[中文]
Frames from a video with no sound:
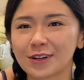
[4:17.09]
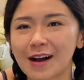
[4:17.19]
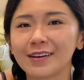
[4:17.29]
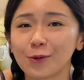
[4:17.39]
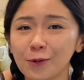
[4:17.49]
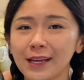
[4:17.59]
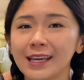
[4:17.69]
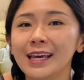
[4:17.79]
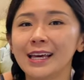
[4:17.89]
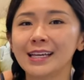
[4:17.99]
然后也
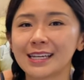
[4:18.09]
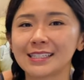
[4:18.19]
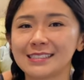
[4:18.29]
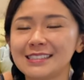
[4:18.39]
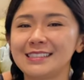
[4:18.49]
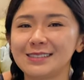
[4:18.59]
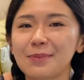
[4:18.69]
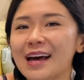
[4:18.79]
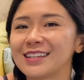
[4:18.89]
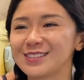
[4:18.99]
会给自己
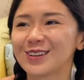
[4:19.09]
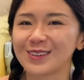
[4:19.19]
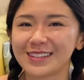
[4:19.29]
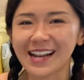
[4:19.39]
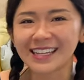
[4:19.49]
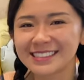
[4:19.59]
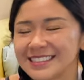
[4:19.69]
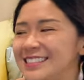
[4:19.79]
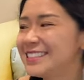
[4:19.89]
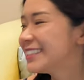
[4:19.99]
爬的时候带来自
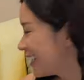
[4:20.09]
信。